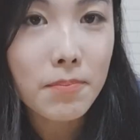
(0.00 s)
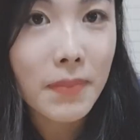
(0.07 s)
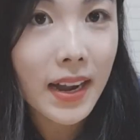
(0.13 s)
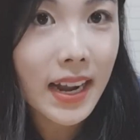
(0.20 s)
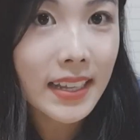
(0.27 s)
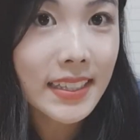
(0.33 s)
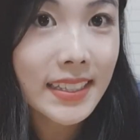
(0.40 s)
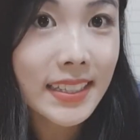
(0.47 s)

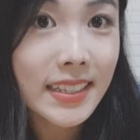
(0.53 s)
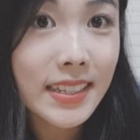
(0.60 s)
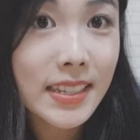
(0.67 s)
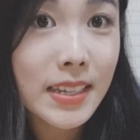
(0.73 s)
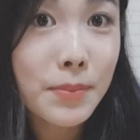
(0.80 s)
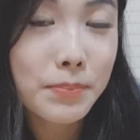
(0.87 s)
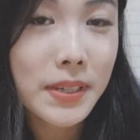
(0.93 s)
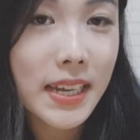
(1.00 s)
Makanan
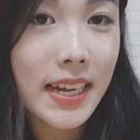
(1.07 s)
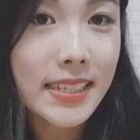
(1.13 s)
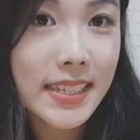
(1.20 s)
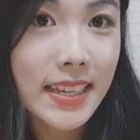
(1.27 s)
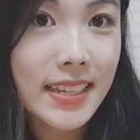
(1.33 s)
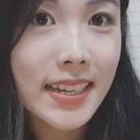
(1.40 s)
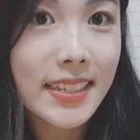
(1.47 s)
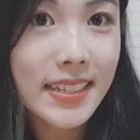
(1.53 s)
ini
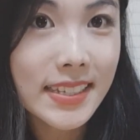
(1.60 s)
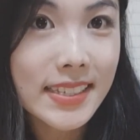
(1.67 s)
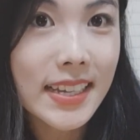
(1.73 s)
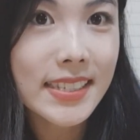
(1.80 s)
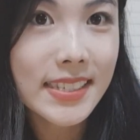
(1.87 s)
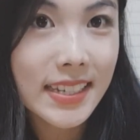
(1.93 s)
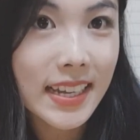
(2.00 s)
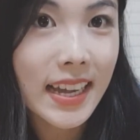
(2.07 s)
biasanya
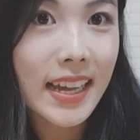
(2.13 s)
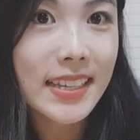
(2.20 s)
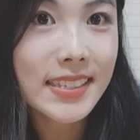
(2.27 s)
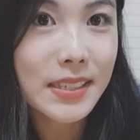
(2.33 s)
disajikan